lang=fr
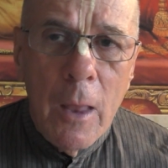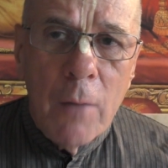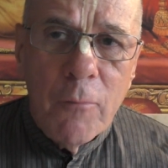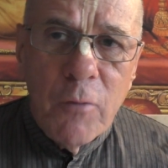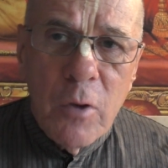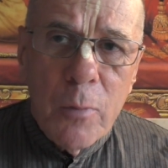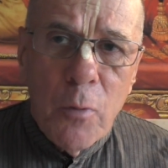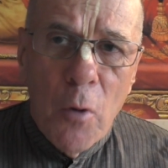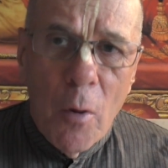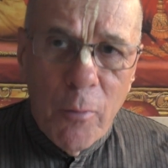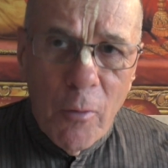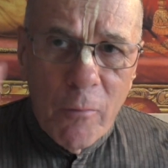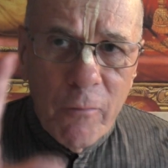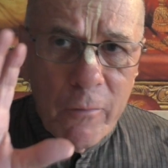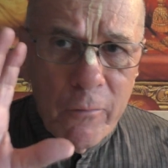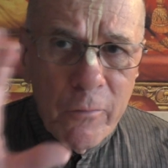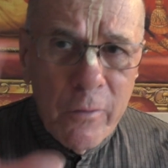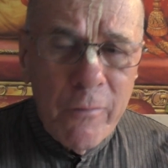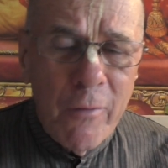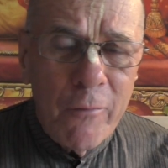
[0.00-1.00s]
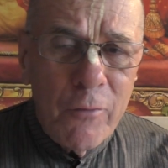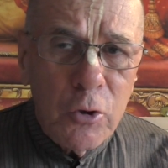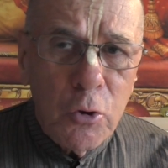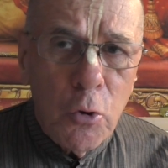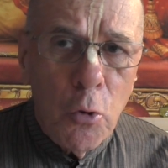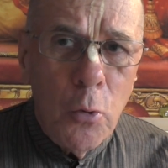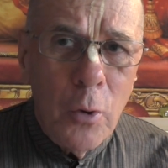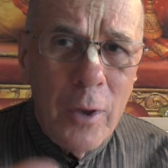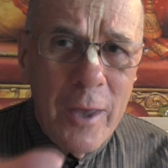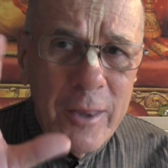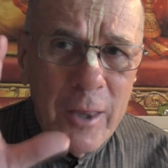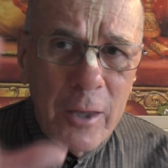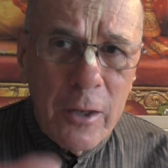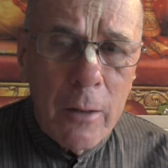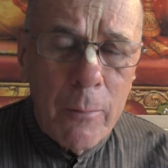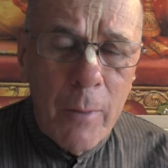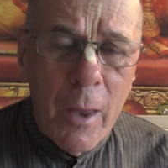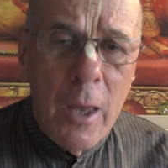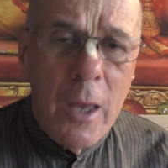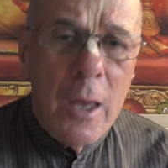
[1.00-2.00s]
Puis on va vivre avec eux
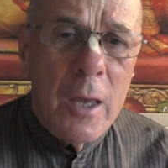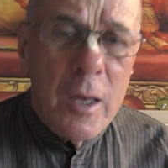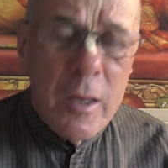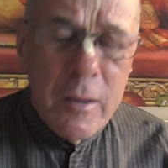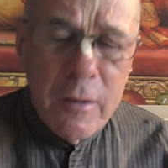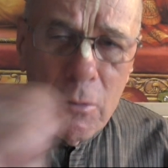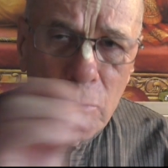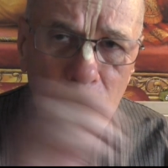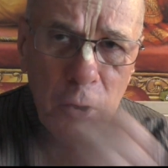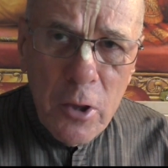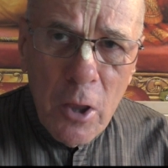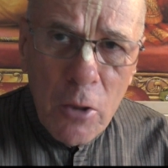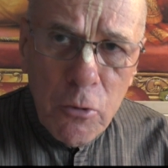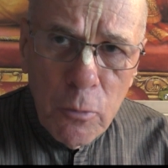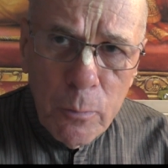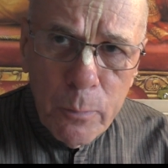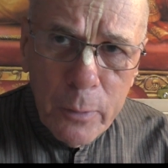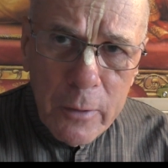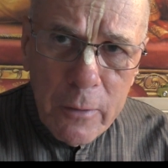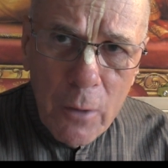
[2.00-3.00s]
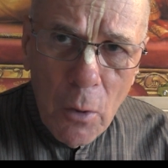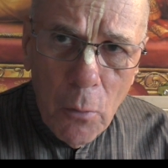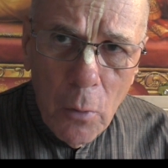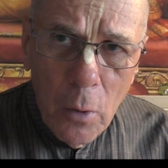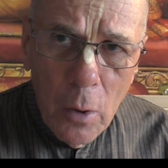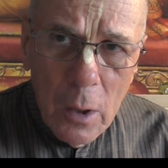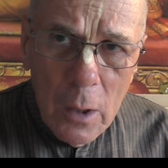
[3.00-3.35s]
éternellement. Ici, on est dans une prison.